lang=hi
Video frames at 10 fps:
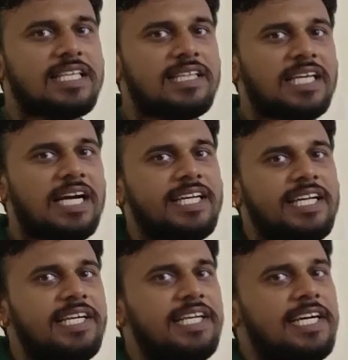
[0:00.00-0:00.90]
सिंथेटिक
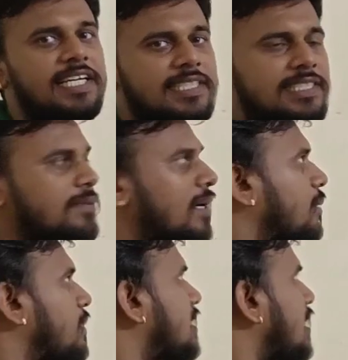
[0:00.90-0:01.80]
इंडिकेटर्स के बारे
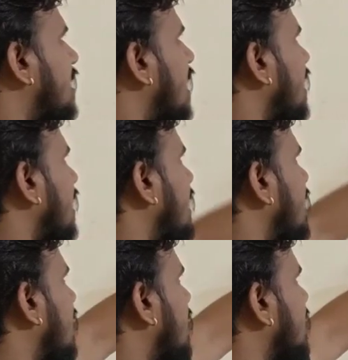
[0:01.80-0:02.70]
में सिंथेटिक
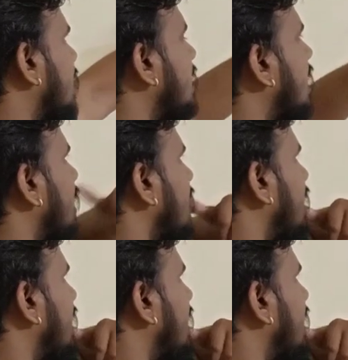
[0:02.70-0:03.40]
इंडिकेटर्स सिंथेटिक